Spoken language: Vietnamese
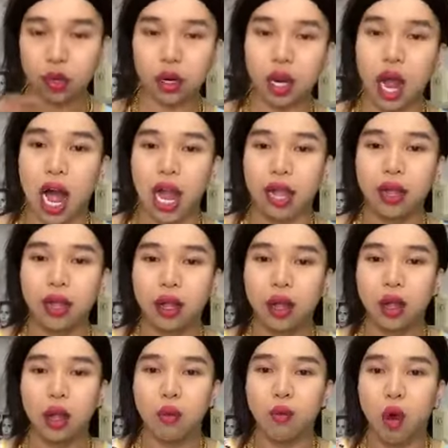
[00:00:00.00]
Rồi
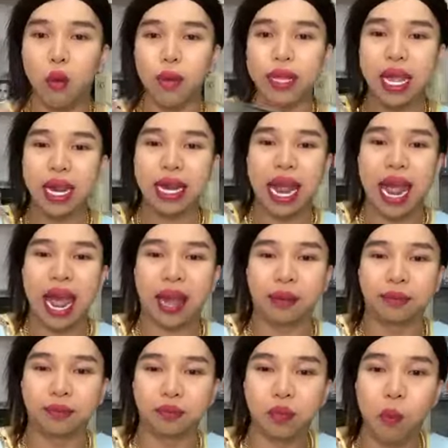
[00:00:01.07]
49.000
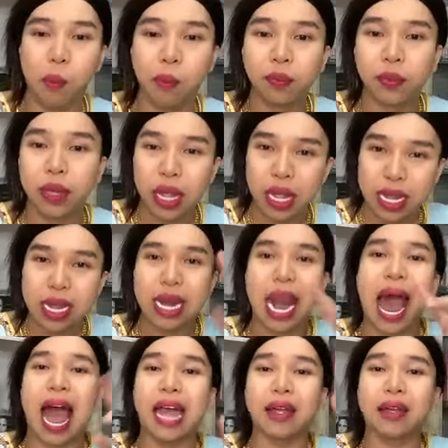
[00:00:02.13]

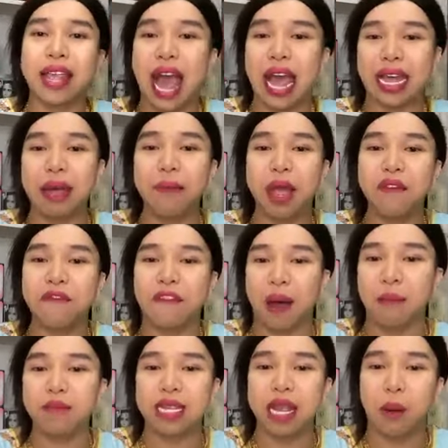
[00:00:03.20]
Like vài cái mỹ
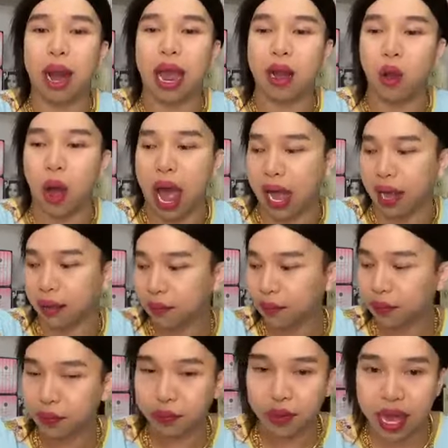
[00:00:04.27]
phẩm xong like đồ ăn
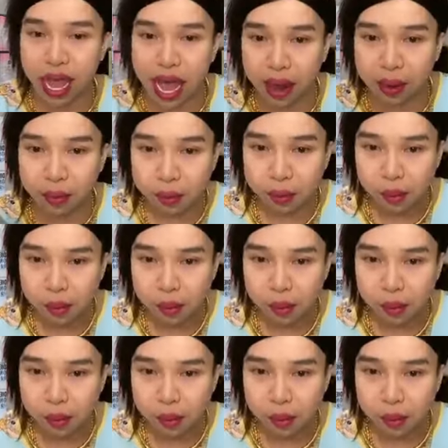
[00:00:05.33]
Nha